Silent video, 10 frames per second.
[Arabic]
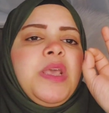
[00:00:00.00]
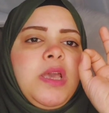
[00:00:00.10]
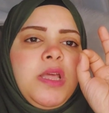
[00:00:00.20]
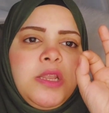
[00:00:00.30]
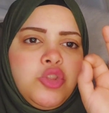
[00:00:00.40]

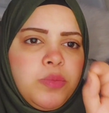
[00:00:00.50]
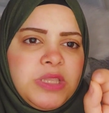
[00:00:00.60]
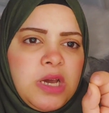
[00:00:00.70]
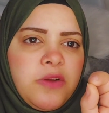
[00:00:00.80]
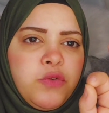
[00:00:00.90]
اللي انتم ما
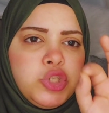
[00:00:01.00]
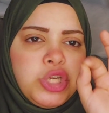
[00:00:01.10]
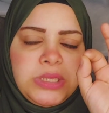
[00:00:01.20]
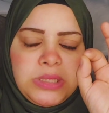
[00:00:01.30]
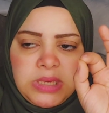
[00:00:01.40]
تعرفوش
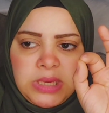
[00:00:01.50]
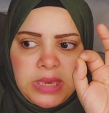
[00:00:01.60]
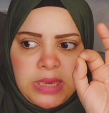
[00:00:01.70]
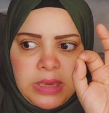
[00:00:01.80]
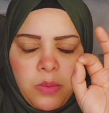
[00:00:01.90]
ان
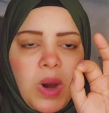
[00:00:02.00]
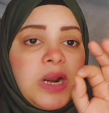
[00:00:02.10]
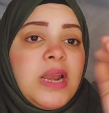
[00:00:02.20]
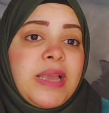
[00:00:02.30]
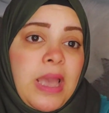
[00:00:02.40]
آه، ورا
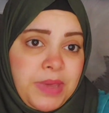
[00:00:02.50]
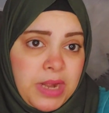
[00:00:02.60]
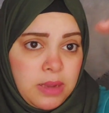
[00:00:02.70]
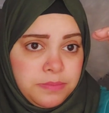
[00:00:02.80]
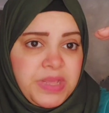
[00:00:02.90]

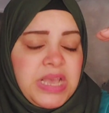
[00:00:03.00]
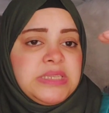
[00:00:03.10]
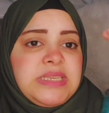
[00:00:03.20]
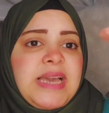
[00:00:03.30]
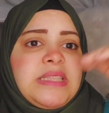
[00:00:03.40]
الكاميرا
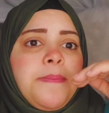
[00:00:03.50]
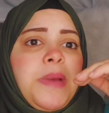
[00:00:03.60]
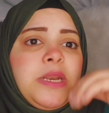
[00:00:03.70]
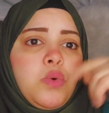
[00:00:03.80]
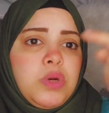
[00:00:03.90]
ساعه ما
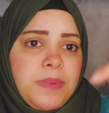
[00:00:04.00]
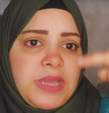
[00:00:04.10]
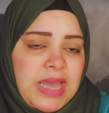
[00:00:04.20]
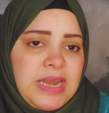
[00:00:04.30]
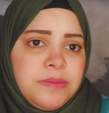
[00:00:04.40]
احنا كنا
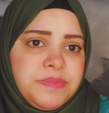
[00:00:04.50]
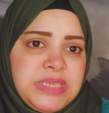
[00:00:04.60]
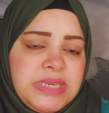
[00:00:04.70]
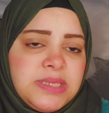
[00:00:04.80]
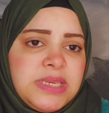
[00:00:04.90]
بنكلم
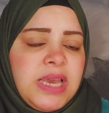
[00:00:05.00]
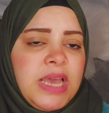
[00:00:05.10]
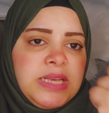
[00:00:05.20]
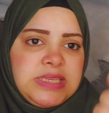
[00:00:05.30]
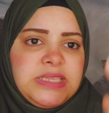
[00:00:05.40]
زيزي
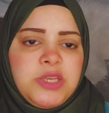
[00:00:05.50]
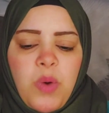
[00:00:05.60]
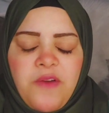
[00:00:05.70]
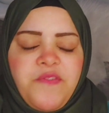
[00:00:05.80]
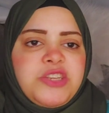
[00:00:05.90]
زيزي
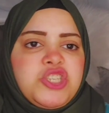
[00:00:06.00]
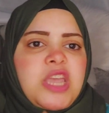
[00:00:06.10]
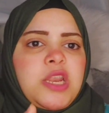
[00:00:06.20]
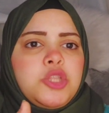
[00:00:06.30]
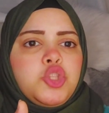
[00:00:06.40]
واقفه
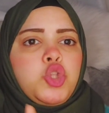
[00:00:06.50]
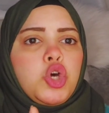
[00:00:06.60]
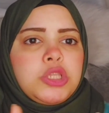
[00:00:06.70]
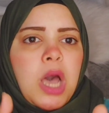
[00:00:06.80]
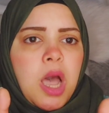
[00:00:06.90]
شايله
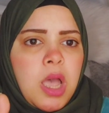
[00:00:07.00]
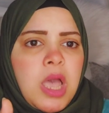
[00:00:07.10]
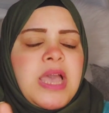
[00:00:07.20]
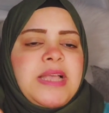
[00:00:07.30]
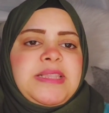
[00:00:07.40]
التورته
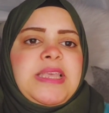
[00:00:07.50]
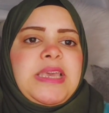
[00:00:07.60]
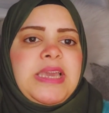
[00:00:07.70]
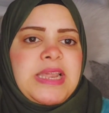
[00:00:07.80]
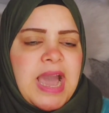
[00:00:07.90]

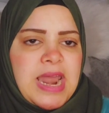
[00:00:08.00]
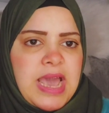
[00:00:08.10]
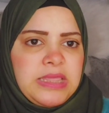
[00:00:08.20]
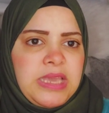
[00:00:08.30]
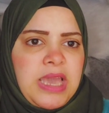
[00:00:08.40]
تقيله على
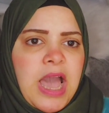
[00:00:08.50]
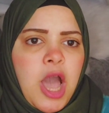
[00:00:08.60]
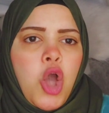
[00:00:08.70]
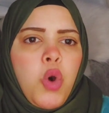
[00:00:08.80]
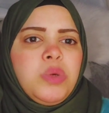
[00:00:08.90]
ايديها
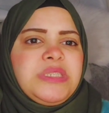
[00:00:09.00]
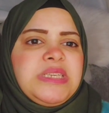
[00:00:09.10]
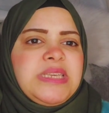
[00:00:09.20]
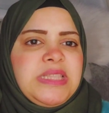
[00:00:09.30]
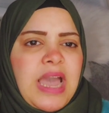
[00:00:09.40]

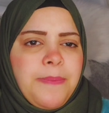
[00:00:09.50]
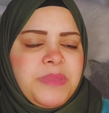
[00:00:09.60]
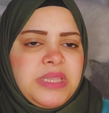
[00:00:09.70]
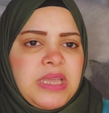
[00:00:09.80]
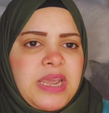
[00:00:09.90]
وزيز ايديها
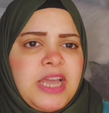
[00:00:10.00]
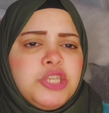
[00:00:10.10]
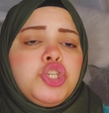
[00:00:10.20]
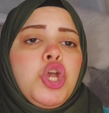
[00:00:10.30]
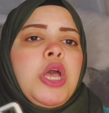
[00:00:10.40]

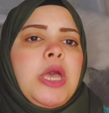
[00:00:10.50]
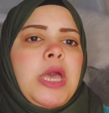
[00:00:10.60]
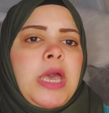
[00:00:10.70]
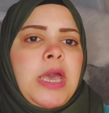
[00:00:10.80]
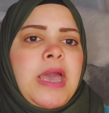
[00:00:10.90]
بتترعش
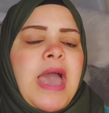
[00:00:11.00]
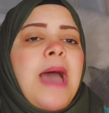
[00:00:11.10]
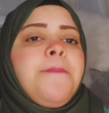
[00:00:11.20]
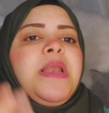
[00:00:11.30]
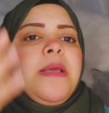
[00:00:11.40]
آه
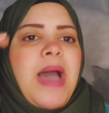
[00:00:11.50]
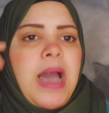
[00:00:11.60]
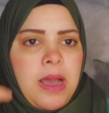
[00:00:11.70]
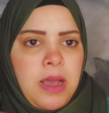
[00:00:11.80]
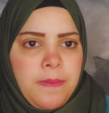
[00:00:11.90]
قبل
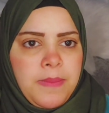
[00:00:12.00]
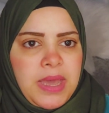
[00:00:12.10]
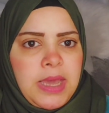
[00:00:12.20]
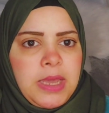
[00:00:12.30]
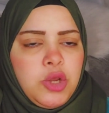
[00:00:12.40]
بقى
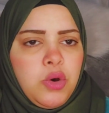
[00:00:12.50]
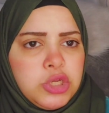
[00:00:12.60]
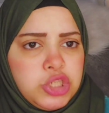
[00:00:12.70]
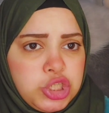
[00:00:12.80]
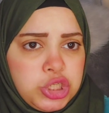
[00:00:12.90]
ما
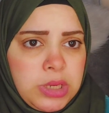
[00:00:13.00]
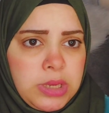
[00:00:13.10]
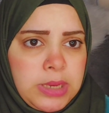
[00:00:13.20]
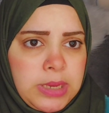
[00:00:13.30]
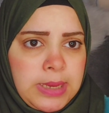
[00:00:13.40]
نخش
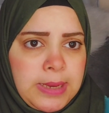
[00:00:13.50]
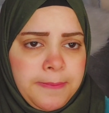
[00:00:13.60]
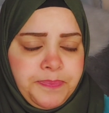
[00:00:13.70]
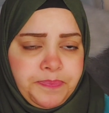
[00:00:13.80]
آه